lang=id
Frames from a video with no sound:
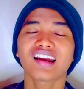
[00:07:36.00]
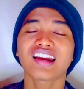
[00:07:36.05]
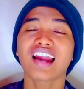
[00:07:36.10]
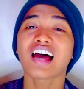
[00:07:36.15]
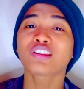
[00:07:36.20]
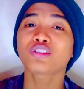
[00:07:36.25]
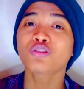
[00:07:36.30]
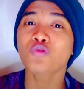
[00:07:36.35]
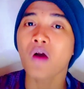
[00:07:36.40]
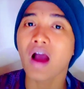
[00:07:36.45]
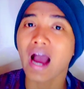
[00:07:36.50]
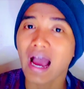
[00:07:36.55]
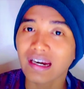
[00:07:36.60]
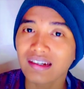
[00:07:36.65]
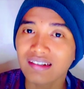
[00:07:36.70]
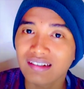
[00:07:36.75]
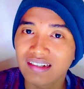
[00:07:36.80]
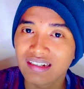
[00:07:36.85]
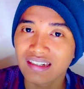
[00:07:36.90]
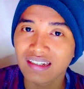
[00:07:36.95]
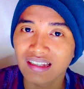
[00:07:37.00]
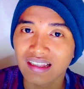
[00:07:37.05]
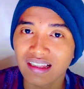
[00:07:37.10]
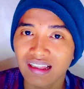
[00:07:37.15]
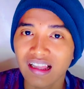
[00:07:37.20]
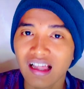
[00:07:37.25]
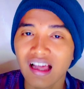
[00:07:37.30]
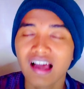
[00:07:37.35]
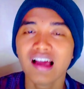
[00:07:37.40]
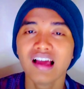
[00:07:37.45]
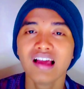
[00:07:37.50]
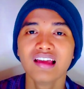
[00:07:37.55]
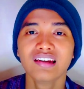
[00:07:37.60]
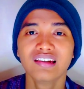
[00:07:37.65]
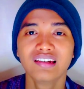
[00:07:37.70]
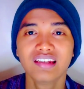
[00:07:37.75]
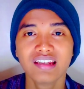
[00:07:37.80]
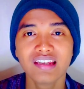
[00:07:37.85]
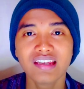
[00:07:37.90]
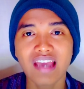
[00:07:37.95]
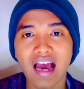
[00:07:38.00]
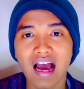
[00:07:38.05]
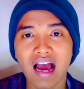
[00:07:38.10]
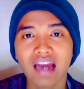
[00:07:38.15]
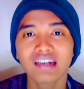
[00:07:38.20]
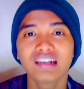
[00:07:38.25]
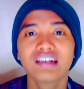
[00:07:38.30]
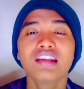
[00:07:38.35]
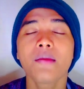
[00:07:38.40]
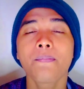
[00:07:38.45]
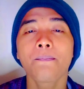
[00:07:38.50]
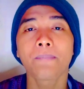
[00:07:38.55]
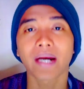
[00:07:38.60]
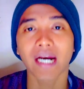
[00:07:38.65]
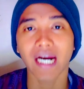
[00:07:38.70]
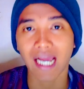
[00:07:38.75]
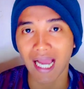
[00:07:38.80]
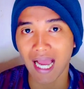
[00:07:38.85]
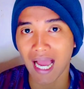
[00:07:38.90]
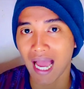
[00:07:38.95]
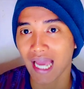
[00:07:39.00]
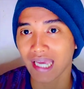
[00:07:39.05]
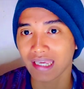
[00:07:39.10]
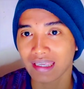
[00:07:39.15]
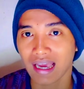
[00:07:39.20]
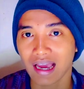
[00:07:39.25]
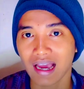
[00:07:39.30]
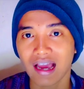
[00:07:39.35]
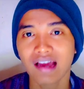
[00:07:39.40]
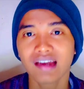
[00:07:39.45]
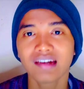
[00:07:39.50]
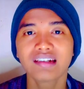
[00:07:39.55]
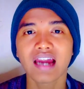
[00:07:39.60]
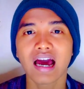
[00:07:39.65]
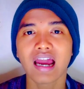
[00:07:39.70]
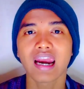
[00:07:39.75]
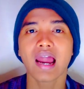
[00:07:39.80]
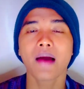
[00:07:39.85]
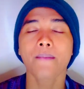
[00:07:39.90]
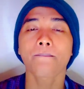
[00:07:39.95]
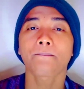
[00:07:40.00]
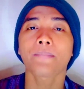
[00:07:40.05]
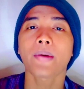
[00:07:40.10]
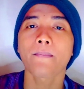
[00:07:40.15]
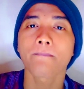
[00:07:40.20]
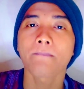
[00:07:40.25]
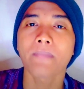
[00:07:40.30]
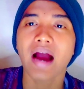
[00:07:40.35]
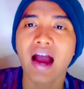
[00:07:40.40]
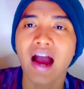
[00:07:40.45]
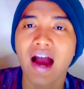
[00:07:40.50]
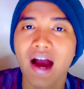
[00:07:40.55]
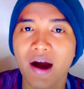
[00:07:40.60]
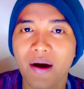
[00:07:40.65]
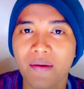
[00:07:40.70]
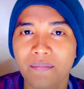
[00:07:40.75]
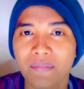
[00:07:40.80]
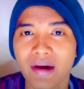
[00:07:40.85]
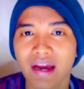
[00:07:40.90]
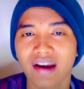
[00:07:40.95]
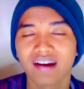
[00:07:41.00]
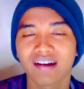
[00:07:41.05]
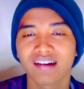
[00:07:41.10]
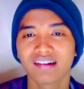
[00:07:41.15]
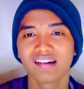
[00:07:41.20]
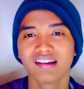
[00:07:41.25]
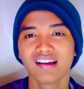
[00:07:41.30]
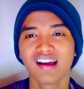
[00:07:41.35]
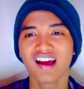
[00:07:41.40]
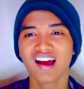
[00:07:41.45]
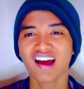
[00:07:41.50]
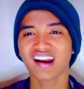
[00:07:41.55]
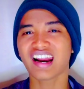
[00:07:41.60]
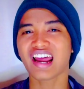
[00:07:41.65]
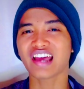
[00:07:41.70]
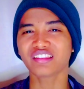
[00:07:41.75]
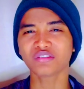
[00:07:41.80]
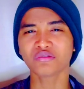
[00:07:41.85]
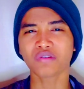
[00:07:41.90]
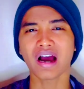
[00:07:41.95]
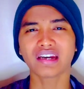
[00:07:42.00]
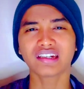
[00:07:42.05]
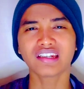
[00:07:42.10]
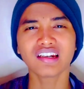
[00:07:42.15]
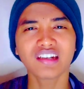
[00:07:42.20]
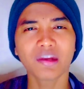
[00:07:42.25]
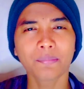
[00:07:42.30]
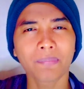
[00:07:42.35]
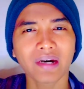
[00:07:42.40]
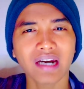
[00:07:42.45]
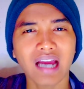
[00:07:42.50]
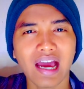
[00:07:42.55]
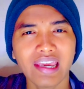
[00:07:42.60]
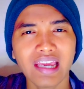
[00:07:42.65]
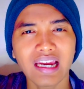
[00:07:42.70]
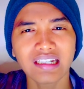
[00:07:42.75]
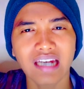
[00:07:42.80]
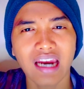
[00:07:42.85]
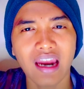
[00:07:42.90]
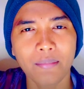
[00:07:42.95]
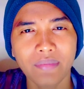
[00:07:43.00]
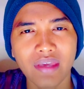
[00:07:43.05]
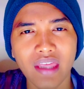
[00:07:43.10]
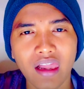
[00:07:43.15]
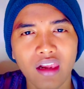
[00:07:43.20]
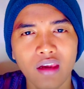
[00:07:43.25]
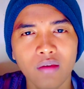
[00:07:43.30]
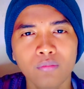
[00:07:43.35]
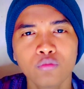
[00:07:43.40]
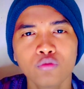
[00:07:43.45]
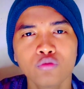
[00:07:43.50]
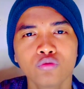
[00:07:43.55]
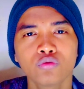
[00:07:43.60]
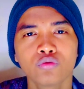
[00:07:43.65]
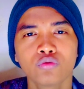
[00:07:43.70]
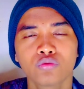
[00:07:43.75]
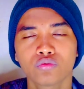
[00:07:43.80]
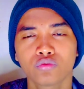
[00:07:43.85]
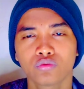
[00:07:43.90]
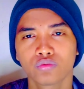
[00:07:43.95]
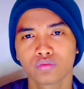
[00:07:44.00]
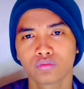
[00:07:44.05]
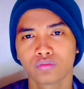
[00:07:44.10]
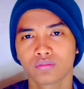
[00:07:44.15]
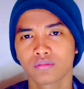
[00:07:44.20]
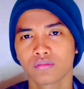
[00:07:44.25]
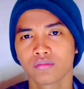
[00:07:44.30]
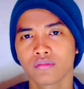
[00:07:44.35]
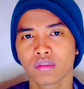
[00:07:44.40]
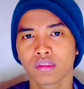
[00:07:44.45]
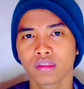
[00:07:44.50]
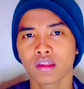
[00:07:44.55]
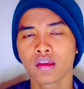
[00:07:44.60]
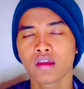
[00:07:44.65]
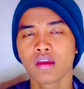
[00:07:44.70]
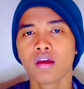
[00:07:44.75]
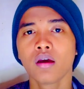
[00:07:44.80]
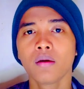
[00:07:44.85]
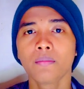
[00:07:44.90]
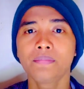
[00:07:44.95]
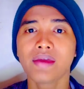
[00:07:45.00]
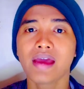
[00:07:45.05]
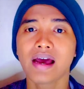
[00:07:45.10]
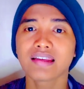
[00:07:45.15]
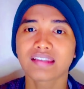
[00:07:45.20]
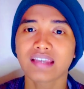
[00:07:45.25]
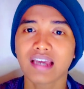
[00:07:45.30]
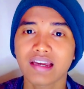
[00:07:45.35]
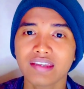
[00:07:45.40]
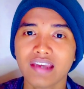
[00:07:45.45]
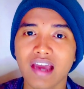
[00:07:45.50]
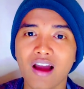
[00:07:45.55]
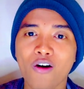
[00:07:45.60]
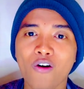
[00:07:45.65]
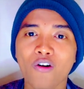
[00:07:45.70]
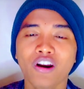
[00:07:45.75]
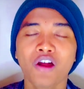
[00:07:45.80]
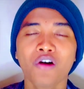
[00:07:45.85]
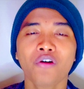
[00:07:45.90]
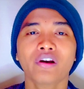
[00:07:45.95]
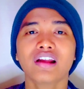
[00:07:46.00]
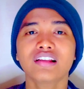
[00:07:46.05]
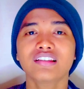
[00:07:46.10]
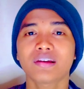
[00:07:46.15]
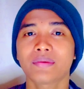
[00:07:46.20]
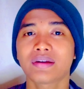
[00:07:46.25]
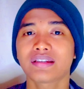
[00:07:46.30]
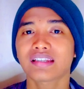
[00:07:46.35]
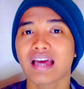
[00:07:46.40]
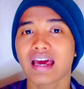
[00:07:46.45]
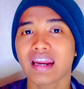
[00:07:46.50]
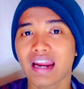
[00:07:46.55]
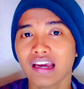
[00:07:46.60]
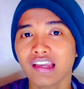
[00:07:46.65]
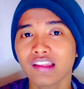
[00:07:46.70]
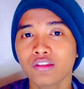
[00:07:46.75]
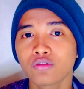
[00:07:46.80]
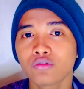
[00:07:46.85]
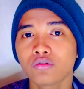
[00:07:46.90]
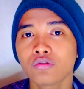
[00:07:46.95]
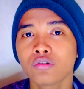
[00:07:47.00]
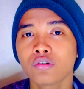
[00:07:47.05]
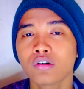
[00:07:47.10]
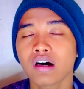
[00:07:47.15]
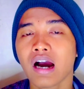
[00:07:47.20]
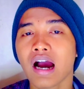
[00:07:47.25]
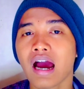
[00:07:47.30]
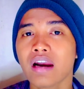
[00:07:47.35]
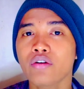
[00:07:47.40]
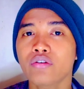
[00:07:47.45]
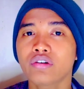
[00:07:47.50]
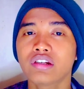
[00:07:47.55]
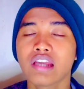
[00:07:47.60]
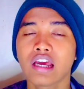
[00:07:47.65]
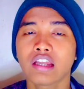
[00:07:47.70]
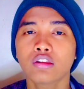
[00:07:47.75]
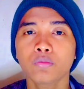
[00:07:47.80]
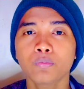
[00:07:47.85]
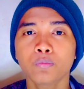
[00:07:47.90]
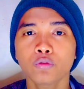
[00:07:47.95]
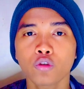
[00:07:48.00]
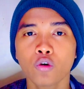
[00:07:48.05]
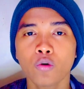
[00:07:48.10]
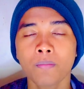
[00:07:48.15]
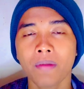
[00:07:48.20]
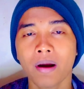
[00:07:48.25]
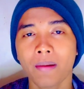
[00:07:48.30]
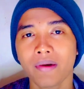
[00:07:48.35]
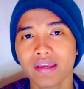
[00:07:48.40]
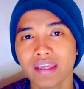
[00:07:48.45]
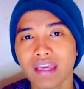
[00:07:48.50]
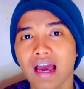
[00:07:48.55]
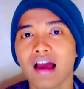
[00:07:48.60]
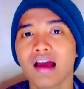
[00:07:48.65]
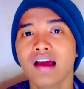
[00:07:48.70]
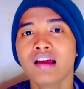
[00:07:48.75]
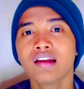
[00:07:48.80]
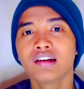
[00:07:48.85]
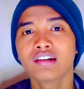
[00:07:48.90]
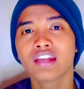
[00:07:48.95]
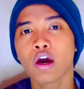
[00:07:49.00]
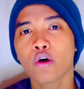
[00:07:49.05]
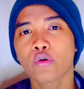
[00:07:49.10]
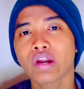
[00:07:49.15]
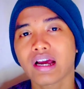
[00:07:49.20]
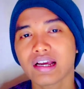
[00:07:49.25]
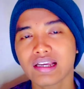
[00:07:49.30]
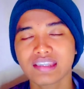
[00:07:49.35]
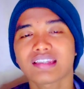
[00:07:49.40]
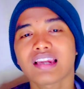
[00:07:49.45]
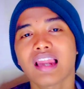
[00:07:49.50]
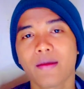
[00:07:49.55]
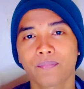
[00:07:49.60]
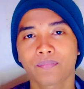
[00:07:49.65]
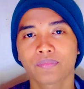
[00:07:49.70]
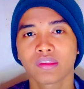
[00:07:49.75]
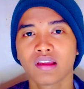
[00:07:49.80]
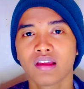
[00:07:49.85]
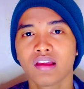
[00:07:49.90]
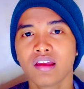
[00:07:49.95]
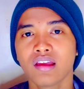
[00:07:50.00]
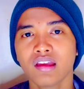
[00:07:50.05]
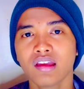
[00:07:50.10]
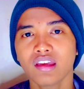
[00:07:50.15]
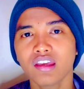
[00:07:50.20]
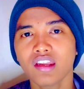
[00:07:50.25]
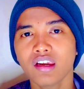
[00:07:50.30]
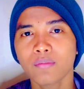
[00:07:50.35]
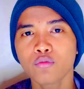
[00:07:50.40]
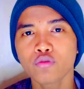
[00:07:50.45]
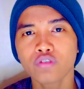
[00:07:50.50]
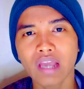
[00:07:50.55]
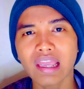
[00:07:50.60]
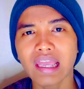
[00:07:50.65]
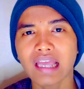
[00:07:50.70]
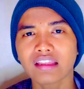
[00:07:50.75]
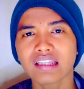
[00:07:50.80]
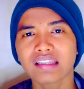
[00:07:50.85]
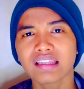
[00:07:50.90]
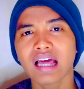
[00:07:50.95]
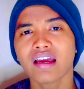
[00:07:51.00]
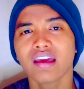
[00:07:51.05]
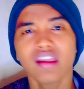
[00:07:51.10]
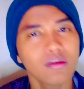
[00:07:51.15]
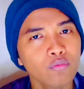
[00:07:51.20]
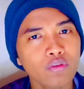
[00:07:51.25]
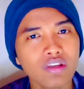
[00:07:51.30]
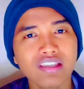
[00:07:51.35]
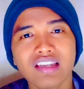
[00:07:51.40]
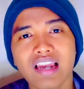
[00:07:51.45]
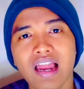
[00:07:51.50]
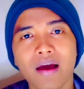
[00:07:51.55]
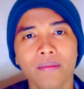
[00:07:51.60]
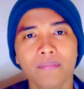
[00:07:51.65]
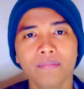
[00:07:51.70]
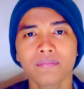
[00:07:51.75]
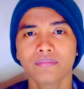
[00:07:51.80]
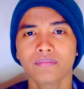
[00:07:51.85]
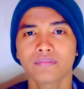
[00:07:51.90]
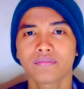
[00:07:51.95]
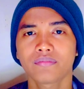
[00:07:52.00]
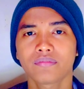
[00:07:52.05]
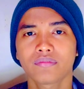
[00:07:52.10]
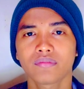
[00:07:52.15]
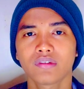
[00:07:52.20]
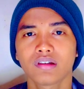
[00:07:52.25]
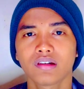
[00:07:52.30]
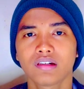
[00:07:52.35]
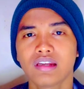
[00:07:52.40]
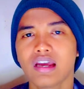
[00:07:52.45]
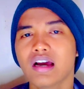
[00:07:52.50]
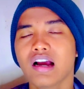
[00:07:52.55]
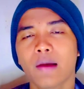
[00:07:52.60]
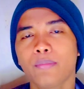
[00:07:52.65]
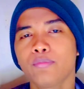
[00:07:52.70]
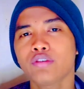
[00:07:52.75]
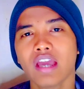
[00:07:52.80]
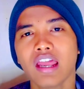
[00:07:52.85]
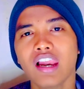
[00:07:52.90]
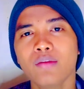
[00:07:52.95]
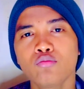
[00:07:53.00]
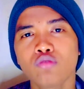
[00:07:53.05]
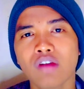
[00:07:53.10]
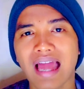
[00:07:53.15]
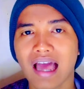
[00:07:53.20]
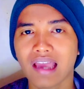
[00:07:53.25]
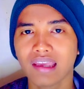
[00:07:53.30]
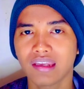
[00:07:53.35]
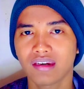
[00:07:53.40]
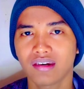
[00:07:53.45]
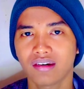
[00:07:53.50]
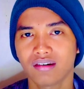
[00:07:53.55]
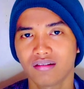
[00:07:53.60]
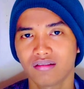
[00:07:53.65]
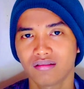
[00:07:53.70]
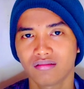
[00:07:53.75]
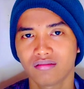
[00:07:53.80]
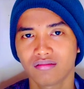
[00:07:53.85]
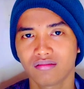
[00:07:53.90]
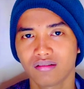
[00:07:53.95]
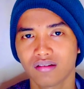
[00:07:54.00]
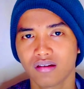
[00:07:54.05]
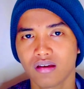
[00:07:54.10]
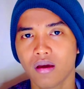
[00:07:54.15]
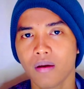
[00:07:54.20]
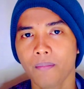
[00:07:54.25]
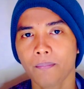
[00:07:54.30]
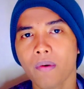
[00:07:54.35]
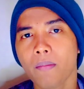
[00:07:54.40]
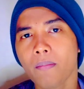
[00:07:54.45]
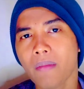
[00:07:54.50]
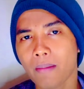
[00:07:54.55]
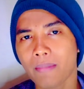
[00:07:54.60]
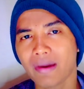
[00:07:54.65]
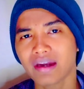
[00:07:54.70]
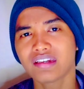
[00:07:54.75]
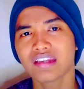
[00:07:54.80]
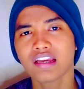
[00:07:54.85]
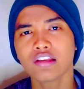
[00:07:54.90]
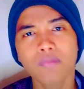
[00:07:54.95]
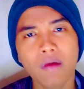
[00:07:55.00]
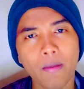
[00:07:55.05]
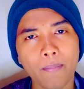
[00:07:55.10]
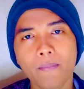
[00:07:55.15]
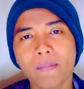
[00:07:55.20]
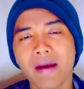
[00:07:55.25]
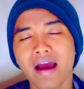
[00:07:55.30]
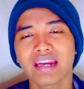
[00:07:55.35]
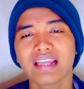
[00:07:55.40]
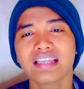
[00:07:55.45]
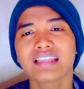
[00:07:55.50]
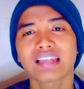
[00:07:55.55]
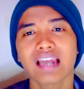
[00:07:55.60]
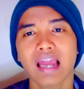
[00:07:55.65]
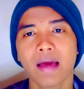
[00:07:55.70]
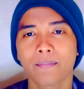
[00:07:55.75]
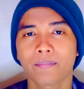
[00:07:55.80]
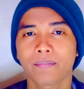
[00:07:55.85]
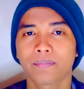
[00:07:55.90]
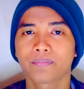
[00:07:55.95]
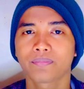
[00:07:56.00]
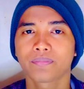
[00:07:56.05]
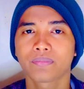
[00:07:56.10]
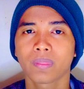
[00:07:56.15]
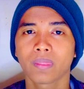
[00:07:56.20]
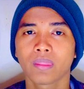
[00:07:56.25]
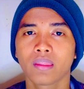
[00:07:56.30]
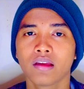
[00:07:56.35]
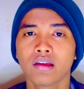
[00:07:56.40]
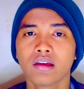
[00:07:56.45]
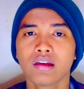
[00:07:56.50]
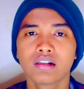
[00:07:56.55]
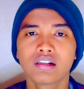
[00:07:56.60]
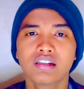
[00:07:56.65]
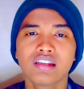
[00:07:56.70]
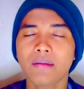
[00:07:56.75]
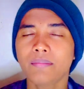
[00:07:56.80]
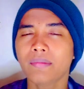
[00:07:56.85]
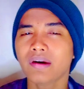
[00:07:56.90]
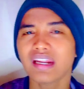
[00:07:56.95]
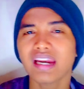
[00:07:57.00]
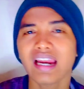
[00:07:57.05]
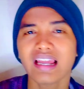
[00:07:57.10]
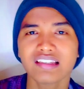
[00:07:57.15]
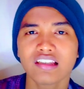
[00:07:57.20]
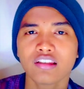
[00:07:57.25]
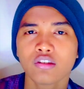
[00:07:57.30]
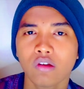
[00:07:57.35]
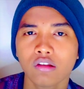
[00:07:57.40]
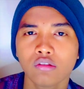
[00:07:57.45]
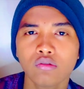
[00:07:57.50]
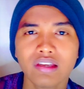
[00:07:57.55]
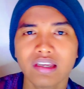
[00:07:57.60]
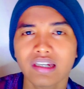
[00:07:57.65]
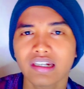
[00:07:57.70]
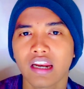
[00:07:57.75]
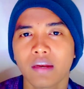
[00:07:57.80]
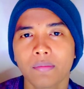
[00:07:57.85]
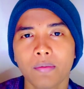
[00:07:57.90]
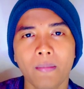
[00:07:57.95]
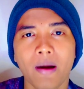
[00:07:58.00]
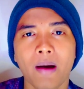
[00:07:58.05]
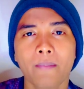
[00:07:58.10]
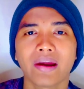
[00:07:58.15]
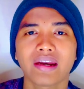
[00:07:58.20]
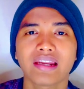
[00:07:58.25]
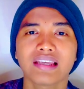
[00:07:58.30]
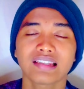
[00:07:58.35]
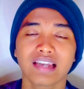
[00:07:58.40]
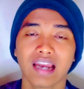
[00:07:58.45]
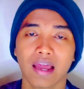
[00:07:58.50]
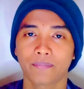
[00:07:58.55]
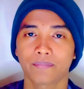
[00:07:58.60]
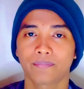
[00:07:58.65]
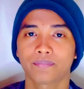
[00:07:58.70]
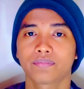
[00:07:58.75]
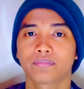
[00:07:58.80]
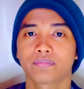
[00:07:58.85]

Ratu Adil dia diperkaya dalam pemahaman Ratu Adil diperkaya dalam ilmu biasanya orang-orang zaman sekarang itu kalau dia itu pusuk umpamanya dia orang Islam ilmunya ya tentang ilmu Islam dia nggak punya ilmu lain pemahaman dia cuma pemahaman Islam dia menilai sesuatu hanya dari pemahaman Islam